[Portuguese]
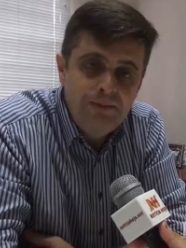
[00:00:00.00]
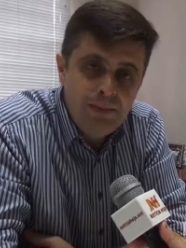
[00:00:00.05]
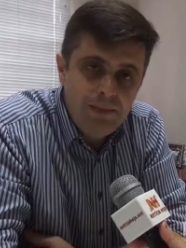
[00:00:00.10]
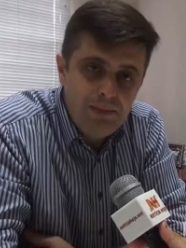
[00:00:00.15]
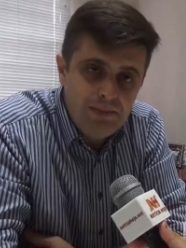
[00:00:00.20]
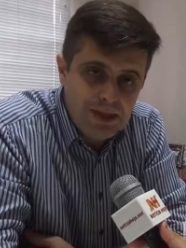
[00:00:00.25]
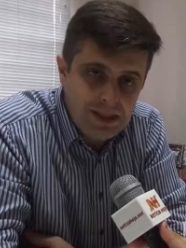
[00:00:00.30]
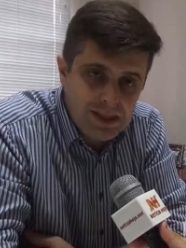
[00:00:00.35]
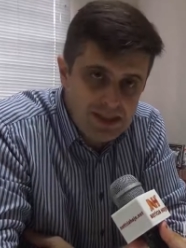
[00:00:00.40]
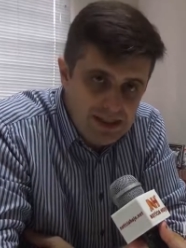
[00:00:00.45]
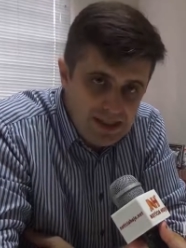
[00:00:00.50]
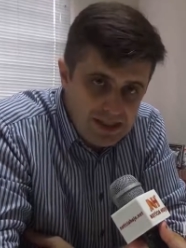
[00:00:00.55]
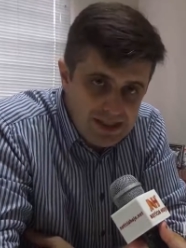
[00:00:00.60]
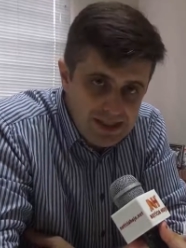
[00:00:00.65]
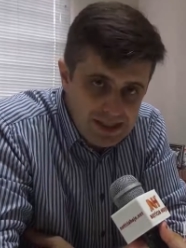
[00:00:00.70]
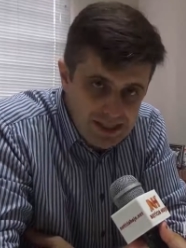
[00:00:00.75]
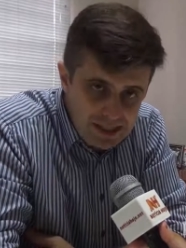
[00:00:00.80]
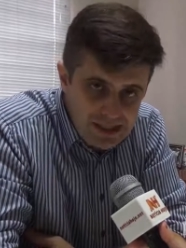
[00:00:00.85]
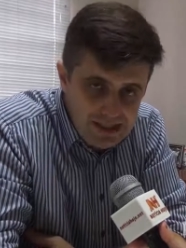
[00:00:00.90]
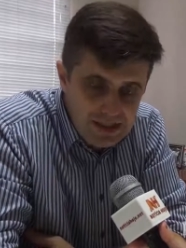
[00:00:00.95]
mas
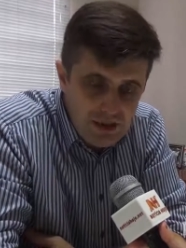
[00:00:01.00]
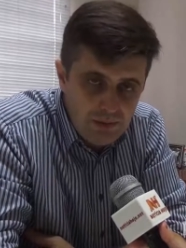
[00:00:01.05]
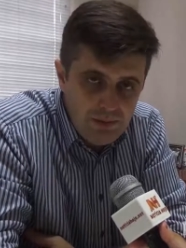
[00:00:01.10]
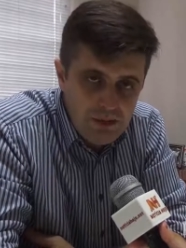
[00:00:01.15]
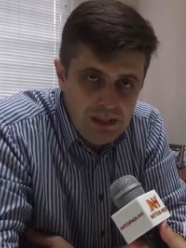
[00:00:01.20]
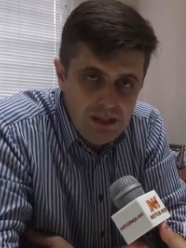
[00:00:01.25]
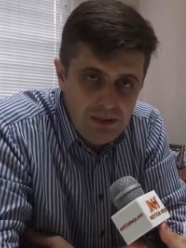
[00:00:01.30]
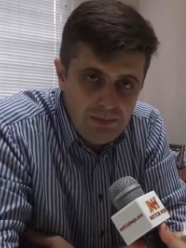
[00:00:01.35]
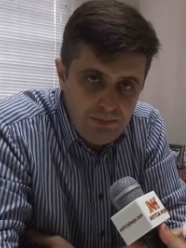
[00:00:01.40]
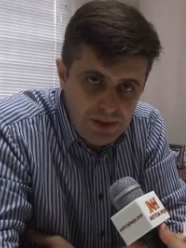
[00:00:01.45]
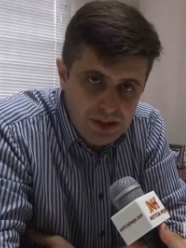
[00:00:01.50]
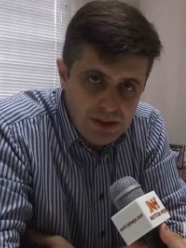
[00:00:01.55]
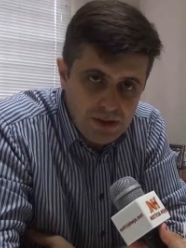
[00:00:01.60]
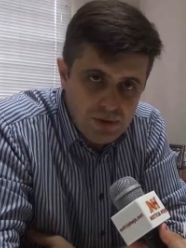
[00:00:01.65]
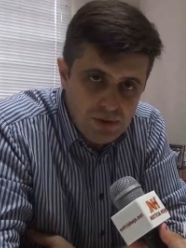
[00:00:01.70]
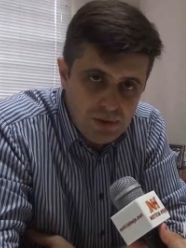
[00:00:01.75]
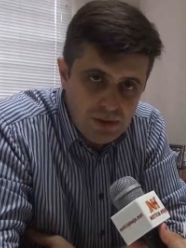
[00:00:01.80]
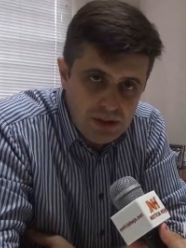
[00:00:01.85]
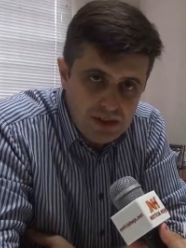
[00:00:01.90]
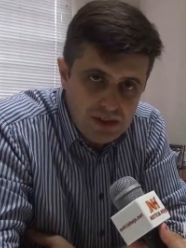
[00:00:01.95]
essencialmente
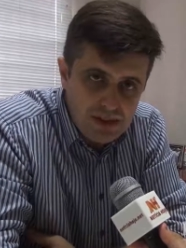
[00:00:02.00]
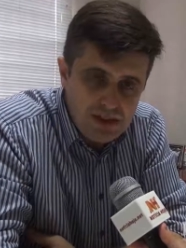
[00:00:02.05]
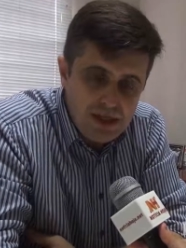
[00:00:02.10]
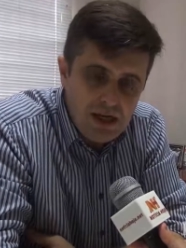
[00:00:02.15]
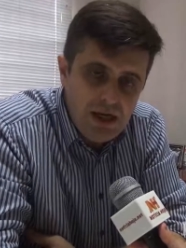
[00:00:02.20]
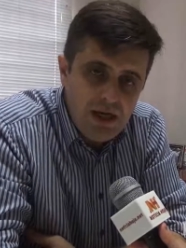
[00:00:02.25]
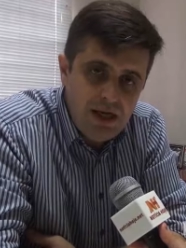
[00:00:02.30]
pessoas.